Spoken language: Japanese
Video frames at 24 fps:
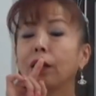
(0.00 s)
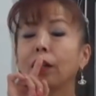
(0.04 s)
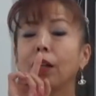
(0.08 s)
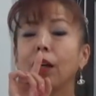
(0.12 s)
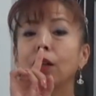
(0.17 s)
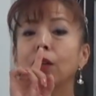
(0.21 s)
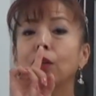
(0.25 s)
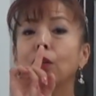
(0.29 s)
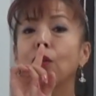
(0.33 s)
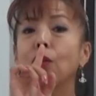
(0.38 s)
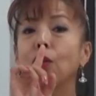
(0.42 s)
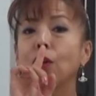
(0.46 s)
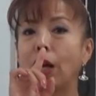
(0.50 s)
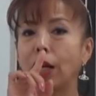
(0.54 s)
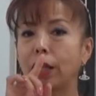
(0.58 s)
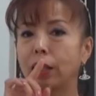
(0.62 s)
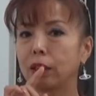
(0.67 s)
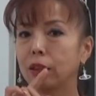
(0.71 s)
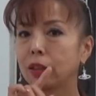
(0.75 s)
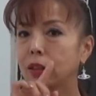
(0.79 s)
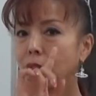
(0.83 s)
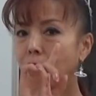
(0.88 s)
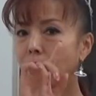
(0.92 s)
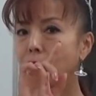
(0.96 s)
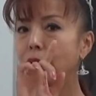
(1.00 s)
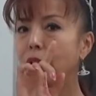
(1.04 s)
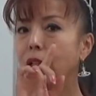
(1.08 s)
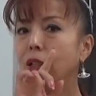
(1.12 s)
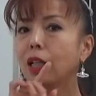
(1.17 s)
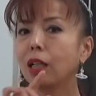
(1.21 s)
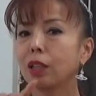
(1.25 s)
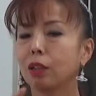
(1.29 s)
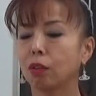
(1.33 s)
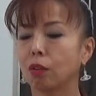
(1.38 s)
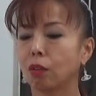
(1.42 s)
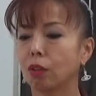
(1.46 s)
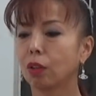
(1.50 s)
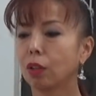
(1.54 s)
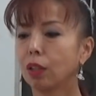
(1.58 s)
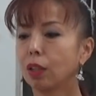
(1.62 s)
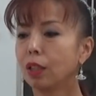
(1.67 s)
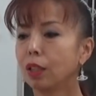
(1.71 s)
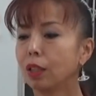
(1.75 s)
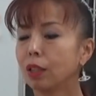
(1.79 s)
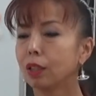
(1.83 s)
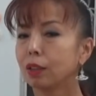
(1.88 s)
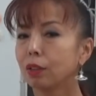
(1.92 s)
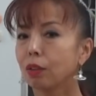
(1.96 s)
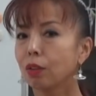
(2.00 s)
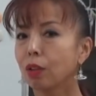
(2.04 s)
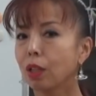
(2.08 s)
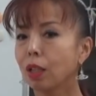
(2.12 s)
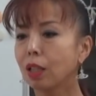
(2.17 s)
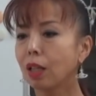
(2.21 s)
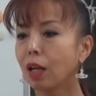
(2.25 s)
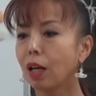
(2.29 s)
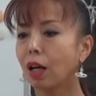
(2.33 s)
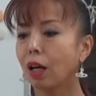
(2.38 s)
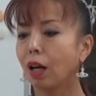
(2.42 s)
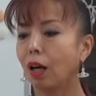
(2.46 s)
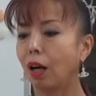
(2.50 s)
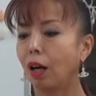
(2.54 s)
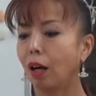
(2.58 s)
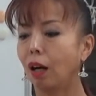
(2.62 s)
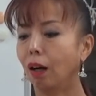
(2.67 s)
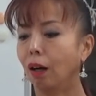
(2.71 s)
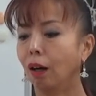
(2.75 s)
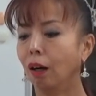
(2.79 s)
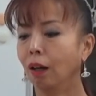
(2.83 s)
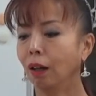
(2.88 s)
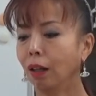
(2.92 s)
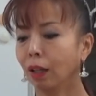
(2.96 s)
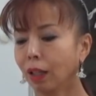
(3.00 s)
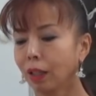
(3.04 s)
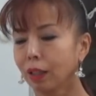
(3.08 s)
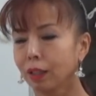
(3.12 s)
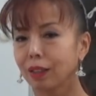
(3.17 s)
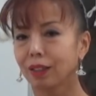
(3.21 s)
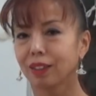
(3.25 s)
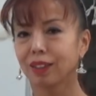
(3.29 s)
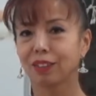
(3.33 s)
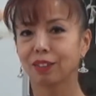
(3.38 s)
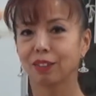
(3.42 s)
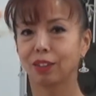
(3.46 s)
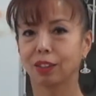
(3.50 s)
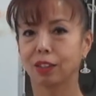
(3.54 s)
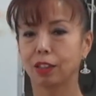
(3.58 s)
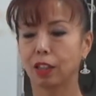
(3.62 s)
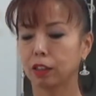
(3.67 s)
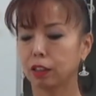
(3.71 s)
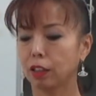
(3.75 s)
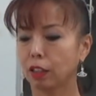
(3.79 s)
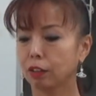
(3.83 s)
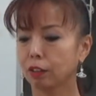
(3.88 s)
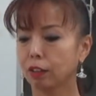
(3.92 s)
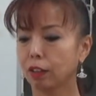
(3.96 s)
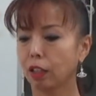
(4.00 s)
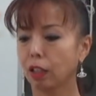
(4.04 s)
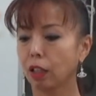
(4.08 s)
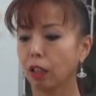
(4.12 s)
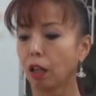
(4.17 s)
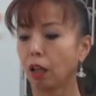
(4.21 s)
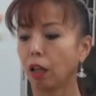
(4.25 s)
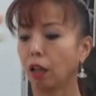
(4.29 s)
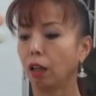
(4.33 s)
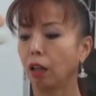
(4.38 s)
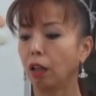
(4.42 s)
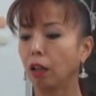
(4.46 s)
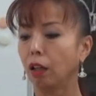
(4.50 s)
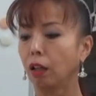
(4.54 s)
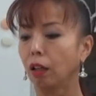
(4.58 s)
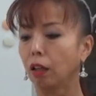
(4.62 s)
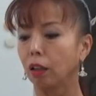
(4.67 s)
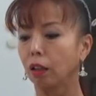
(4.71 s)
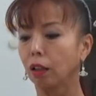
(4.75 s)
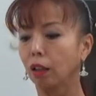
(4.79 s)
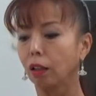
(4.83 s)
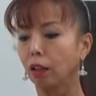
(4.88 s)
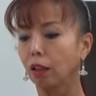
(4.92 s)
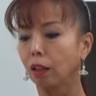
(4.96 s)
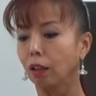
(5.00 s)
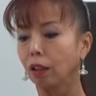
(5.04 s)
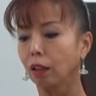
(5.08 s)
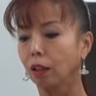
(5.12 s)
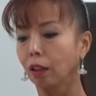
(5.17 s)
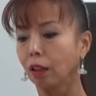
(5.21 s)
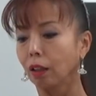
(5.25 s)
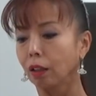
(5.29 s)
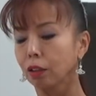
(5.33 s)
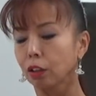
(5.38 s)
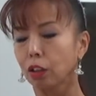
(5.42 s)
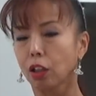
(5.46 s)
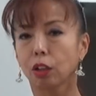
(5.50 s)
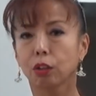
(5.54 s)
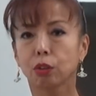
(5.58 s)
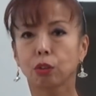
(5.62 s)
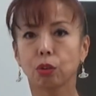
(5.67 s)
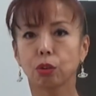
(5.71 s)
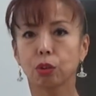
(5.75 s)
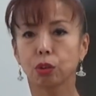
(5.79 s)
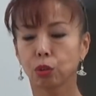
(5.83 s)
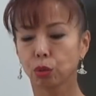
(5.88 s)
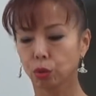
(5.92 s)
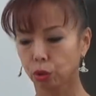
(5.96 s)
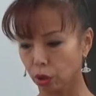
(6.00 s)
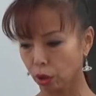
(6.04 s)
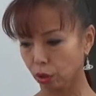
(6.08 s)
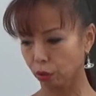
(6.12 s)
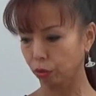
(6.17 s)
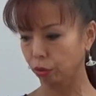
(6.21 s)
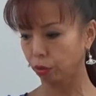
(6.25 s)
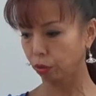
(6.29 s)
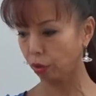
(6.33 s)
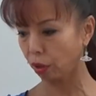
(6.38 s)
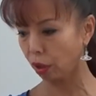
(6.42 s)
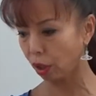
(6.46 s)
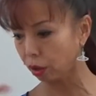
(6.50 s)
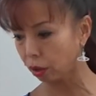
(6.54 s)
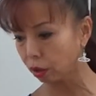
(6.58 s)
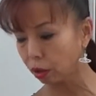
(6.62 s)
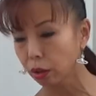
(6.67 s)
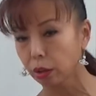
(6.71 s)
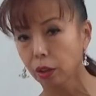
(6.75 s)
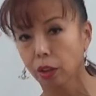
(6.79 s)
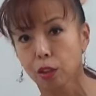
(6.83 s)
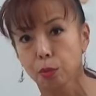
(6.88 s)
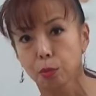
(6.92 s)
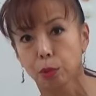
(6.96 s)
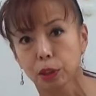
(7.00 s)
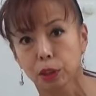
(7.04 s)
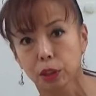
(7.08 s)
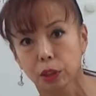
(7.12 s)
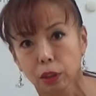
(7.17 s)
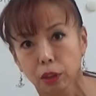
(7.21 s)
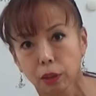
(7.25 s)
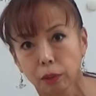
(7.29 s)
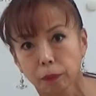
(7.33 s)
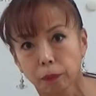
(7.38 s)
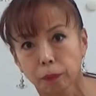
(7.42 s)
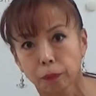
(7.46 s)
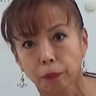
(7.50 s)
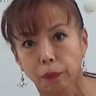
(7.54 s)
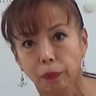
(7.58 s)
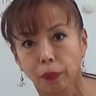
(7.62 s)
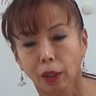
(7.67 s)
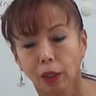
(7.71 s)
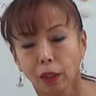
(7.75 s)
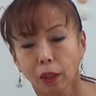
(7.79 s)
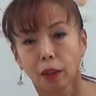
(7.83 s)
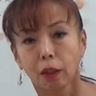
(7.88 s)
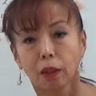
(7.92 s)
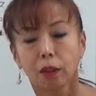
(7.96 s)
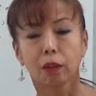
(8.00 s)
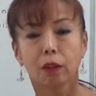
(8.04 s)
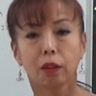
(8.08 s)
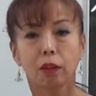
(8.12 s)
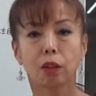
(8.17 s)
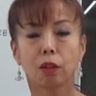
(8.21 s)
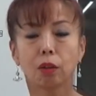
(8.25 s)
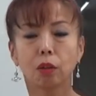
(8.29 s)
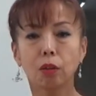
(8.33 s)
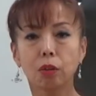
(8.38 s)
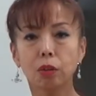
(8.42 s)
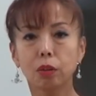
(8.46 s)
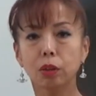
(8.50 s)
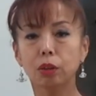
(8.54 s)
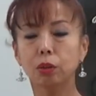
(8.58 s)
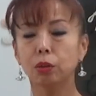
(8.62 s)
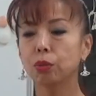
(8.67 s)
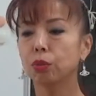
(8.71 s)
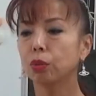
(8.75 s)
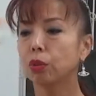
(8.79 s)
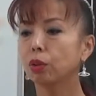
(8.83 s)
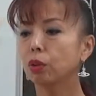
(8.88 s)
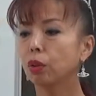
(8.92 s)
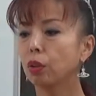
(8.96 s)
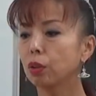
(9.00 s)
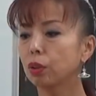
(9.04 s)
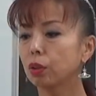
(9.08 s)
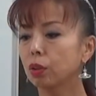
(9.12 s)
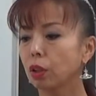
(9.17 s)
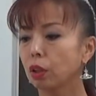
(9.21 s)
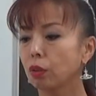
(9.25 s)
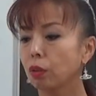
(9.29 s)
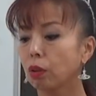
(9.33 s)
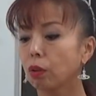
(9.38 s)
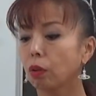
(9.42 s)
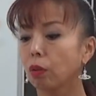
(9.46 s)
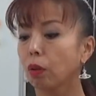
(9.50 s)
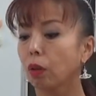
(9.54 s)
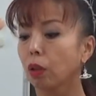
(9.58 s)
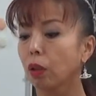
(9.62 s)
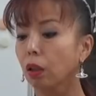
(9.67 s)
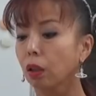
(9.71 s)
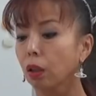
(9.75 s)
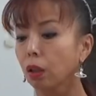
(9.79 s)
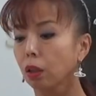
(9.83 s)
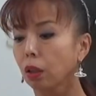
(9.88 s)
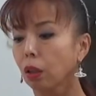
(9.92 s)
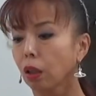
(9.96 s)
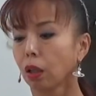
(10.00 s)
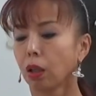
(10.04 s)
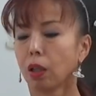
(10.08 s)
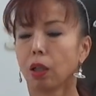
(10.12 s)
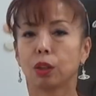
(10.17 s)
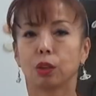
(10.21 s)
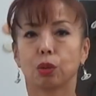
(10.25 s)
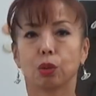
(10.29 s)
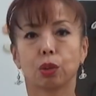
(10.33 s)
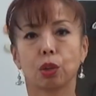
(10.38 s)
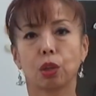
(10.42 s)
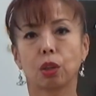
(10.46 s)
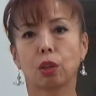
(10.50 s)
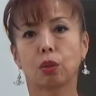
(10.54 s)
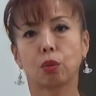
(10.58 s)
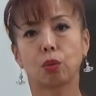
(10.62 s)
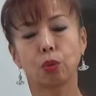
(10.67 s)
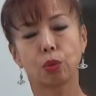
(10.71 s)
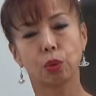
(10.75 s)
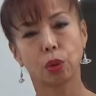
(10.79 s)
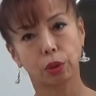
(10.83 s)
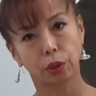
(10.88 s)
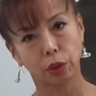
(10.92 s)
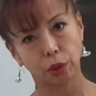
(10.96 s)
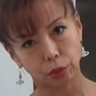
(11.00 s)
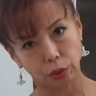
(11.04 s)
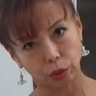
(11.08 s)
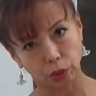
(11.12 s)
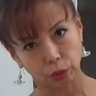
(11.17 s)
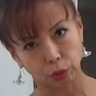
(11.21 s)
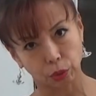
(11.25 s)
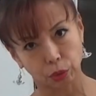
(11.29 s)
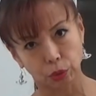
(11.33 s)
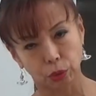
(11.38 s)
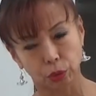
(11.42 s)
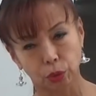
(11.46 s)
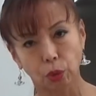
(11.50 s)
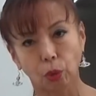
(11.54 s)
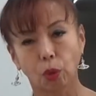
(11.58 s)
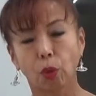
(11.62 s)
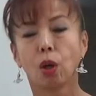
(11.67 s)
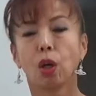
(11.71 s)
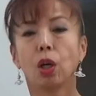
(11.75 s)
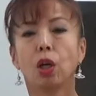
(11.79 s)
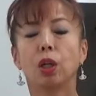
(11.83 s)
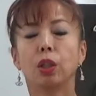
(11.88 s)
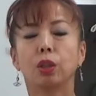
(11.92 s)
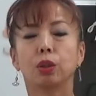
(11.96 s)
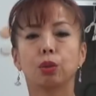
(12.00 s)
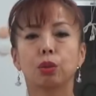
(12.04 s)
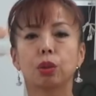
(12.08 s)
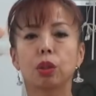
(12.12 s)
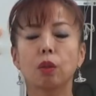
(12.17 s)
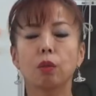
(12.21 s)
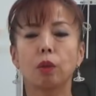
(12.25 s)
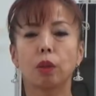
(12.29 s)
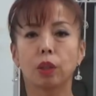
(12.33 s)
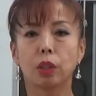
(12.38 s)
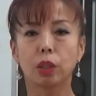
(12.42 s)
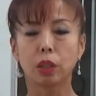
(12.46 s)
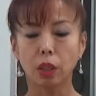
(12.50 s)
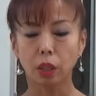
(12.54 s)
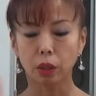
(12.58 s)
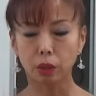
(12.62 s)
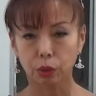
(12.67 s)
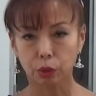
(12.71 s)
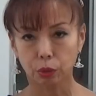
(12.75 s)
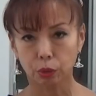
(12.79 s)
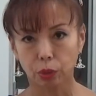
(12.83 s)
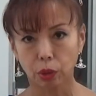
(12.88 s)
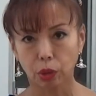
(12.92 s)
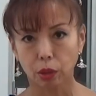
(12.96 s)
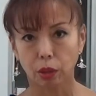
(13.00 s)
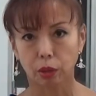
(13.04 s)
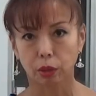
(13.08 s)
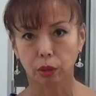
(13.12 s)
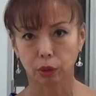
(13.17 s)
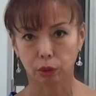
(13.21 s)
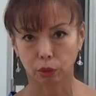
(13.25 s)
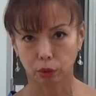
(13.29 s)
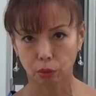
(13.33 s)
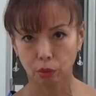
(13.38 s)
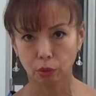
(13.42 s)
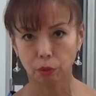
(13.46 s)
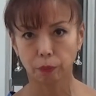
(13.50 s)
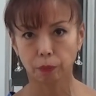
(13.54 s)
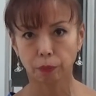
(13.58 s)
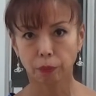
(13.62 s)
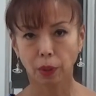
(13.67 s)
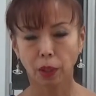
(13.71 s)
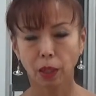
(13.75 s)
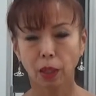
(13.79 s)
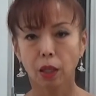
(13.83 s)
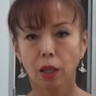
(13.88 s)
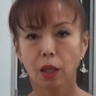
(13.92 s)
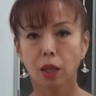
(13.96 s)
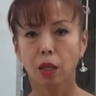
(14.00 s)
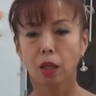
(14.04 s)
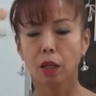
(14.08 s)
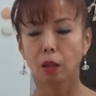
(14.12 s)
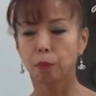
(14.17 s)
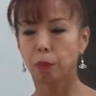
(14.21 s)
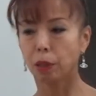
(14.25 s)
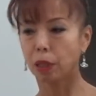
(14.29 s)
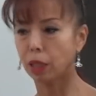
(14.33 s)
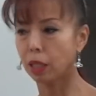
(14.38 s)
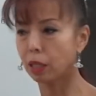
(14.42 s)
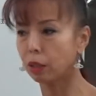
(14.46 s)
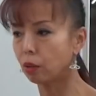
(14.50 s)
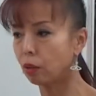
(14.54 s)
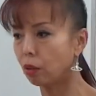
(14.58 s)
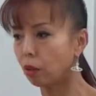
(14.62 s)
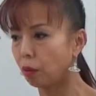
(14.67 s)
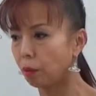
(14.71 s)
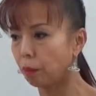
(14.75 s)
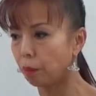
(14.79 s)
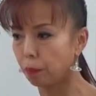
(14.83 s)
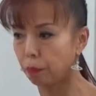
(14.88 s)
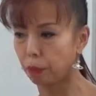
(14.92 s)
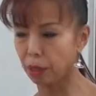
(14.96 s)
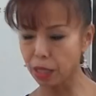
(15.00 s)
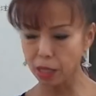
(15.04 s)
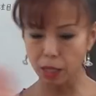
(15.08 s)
軟口蓋柔らかいところそれが「うい!」ってなるような感覚でってやると女性ふわってなります。でねなんでそんな男性はこれだけで女性がこんなになるかというと女性はリアクションだからですよ。バカ野郎バ